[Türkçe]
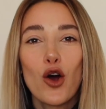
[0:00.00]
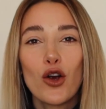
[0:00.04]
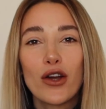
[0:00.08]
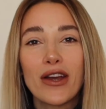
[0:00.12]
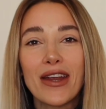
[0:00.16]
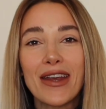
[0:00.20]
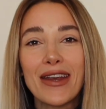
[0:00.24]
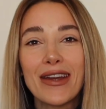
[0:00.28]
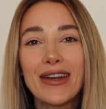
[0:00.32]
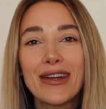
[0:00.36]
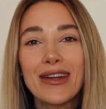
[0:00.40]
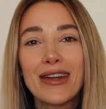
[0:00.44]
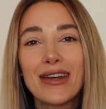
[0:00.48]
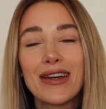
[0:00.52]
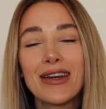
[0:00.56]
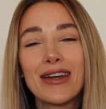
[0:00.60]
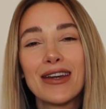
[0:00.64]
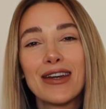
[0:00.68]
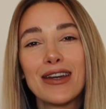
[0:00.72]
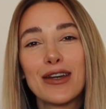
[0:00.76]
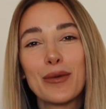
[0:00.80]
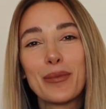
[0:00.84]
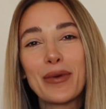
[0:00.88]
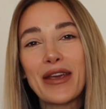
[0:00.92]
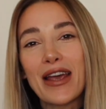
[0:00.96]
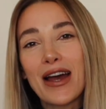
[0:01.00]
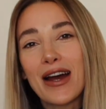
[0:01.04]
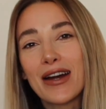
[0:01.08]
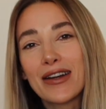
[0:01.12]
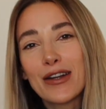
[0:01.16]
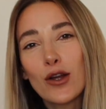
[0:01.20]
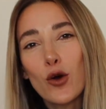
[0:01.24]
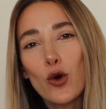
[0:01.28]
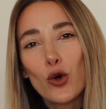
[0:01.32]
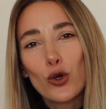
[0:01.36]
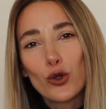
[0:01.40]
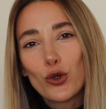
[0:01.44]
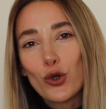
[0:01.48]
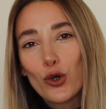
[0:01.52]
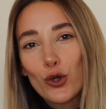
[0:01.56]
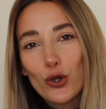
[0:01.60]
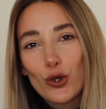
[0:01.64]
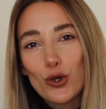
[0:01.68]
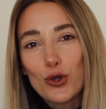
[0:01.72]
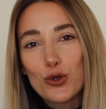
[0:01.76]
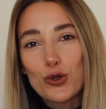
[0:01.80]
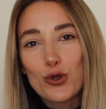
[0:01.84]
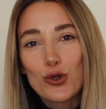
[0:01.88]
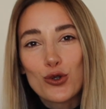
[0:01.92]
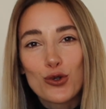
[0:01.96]
Örneğin e, bir yerde oyun
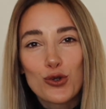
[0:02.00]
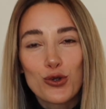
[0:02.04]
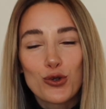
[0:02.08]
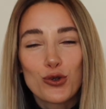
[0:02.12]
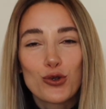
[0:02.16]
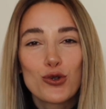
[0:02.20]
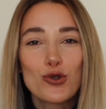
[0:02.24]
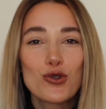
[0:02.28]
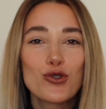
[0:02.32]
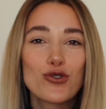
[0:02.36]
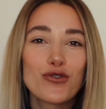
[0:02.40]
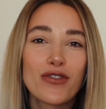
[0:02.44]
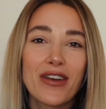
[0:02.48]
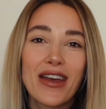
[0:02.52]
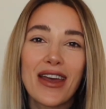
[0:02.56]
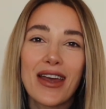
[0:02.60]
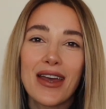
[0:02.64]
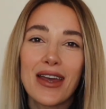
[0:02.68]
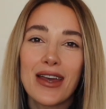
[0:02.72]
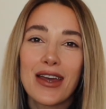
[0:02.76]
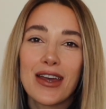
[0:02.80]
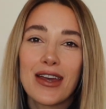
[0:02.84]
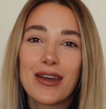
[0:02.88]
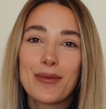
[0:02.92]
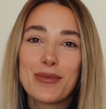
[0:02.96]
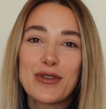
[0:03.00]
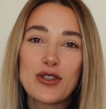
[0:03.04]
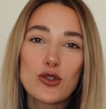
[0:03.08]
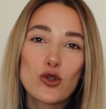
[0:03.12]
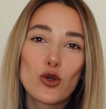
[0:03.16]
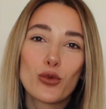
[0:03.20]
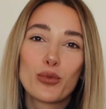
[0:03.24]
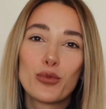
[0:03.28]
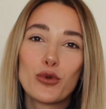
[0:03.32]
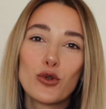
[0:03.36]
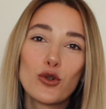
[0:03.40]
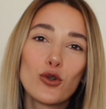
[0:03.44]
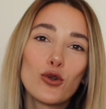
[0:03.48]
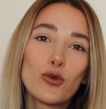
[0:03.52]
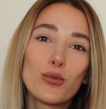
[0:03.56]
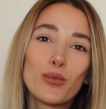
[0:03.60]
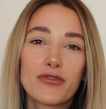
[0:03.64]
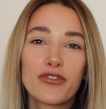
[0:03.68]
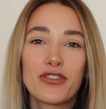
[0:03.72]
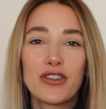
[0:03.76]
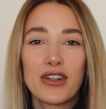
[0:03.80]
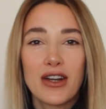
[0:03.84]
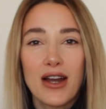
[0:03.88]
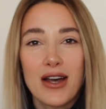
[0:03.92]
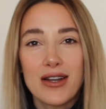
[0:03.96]
oynuyor çocuğunuz ve e, bir topu
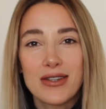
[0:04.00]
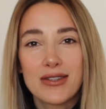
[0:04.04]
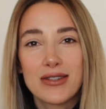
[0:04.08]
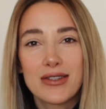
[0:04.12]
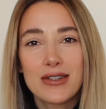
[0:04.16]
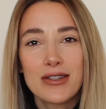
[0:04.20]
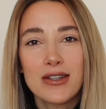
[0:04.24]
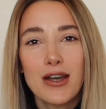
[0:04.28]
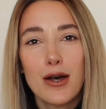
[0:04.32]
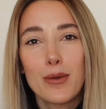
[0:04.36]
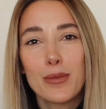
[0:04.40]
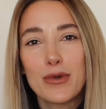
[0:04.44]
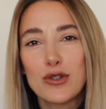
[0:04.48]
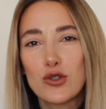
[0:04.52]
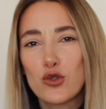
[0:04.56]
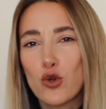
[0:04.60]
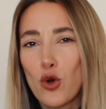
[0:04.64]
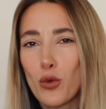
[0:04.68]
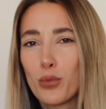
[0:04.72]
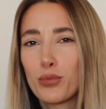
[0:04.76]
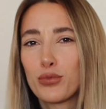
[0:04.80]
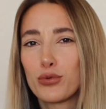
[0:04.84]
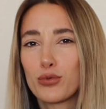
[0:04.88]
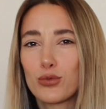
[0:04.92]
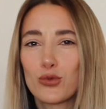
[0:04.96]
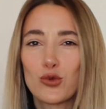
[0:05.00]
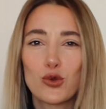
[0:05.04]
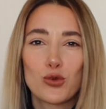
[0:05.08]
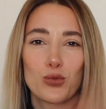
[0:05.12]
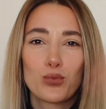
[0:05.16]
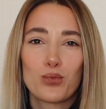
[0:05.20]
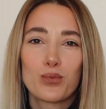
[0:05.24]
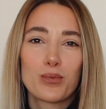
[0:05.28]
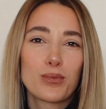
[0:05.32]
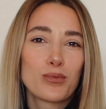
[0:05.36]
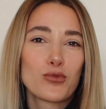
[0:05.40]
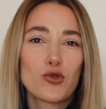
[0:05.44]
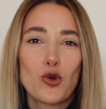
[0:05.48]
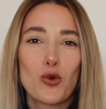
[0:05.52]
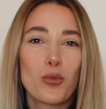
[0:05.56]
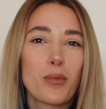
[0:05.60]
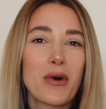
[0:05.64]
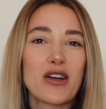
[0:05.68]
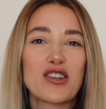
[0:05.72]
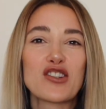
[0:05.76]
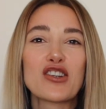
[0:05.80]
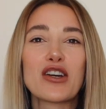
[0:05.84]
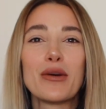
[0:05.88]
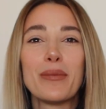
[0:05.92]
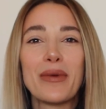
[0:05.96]
fırlattı ama top çok
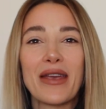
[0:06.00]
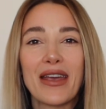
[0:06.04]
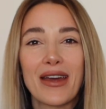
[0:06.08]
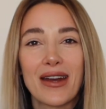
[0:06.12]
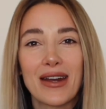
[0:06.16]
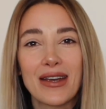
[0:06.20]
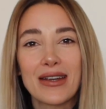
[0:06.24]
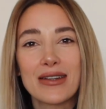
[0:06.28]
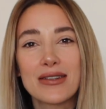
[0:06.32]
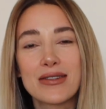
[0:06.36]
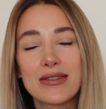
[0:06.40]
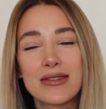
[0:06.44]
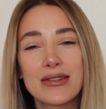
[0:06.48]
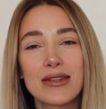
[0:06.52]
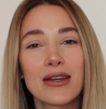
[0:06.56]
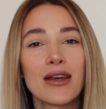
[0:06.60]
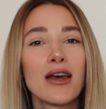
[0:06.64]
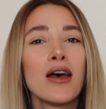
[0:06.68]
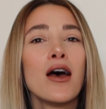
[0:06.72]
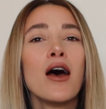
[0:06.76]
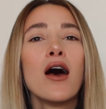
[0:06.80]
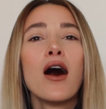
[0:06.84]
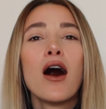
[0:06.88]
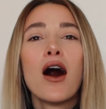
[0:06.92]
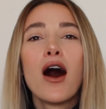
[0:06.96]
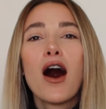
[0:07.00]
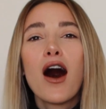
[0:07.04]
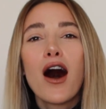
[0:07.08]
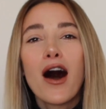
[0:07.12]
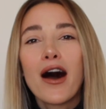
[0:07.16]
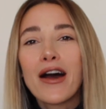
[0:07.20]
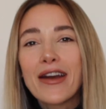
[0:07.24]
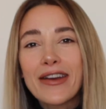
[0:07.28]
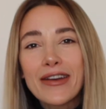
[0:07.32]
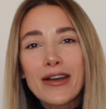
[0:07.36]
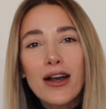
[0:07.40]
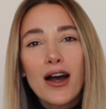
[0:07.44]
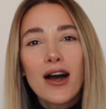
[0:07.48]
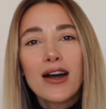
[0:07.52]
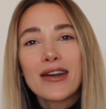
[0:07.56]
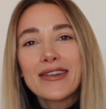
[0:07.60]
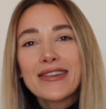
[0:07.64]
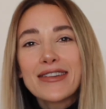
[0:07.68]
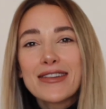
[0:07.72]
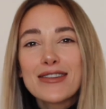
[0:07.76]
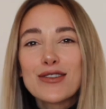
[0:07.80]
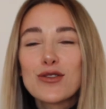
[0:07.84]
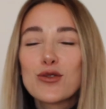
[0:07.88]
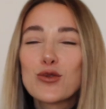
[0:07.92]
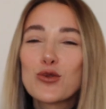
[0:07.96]
başka bir yere gitti.
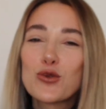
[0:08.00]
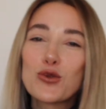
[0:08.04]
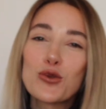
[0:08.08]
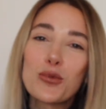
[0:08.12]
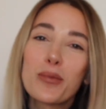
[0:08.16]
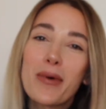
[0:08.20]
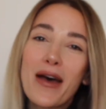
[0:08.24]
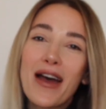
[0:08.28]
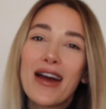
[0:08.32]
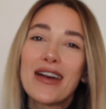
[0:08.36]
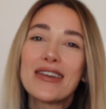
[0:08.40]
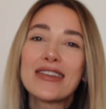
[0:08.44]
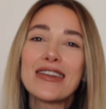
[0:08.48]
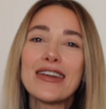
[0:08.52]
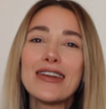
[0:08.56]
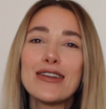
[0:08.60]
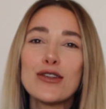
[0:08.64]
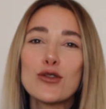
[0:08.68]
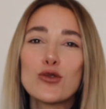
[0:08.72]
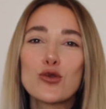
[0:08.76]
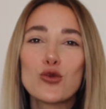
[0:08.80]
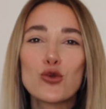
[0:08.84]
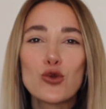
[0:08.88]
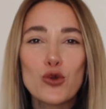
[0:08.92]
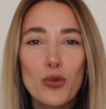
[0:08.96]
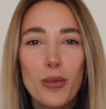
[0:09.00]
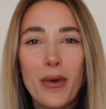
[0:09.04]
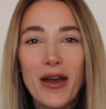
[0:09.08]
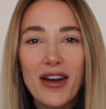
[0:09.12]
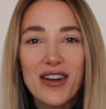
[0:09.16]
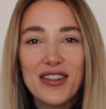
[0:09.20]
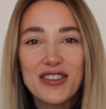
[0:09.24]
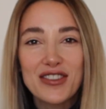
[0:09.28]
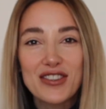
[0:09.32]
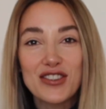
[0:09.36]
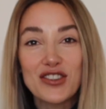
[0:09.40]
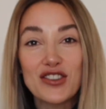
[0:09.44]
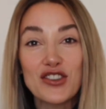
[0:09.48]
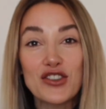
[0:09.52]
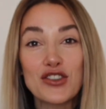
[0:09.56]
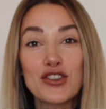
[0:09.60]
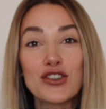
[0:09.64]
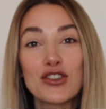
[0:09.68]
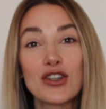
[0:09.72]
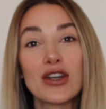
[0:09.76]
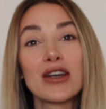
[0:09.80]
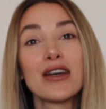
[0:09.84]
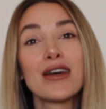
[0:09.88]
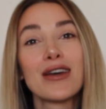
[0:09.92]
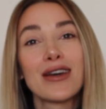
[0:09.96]
Harikaydın, süperdin, süper
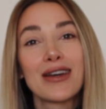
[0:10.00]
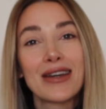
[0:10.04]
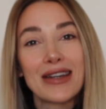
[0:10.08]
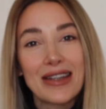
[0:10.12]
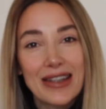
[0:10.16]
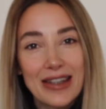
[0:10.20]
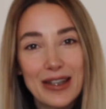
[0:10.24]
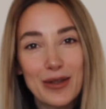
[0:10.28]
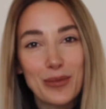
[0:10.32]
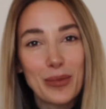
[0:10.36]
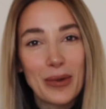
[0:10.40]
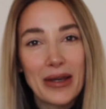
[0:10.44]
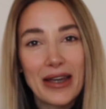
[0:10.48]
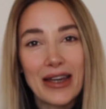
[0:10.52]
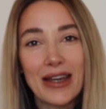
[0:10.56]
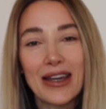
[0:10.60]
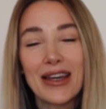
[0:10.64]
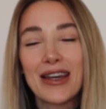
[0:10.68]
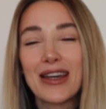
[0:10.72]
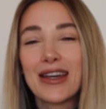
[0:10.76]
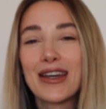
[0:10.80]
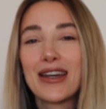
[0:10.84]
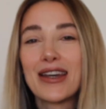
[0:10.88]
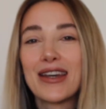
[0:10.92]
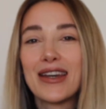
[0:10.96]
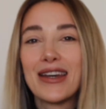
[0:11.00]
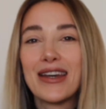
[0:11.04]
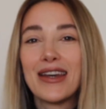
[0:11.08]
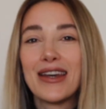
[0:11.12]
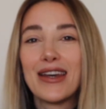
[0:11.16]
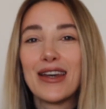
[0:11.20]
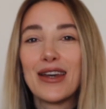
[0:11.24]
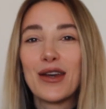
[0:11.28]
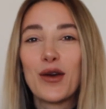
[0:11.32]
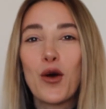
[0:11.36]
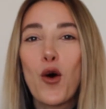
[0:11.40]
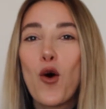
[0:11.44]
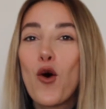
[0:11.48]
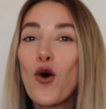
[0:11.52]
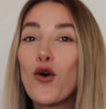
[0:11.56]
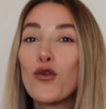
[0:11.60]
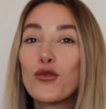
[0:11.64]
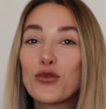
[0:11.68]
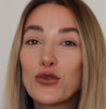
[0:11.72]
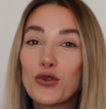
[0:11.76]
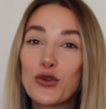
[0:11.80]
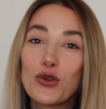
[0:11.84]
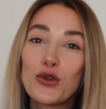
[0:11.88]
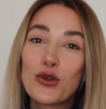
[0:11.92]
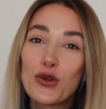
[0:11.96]
atış gibi e,
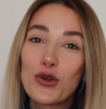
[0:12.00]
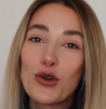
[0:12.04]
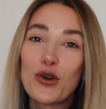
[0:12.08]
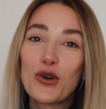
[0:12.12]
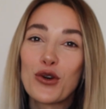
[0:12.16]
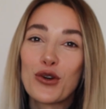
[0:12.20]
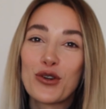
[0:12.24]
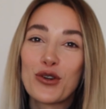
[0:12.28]
övgü